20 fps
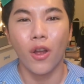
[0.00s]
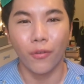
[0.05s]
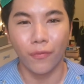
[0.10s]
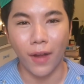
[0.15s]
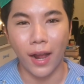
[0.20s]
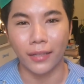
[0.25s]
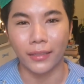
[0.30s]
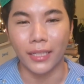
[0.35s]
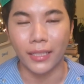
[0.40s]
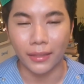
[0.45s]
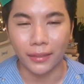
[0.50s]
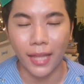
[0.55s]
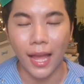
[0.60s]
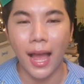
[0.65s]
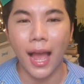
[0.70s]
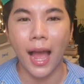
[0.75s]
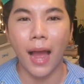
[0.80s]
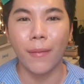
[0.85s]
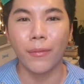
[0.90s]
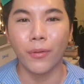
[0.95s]
ฝากติด
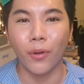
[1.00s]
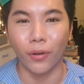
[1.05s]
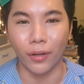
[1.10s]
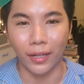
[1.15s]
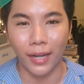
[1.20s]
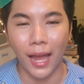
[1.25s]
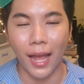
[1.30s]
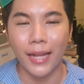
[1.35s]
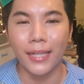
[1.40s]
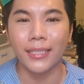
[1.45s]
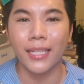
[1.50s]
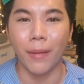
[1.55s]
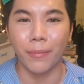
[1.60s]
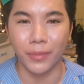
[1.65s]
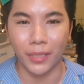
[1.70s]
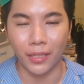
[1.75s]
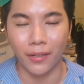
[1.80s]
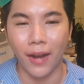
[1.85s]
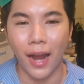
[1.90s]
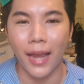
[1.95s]
ตามกดไลค์
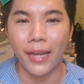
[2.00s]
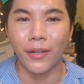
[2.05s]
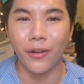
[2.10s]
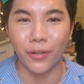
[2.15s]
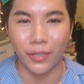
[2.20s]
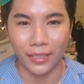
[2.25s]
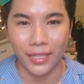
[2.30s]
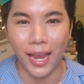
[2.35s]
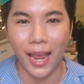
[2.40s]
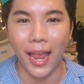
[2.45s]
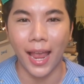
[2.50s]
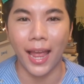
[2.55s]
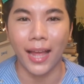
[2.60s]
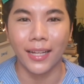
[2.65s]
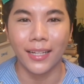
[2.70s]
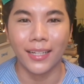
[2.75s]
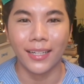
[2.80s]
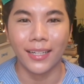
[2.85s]
Subscribe กดแชร์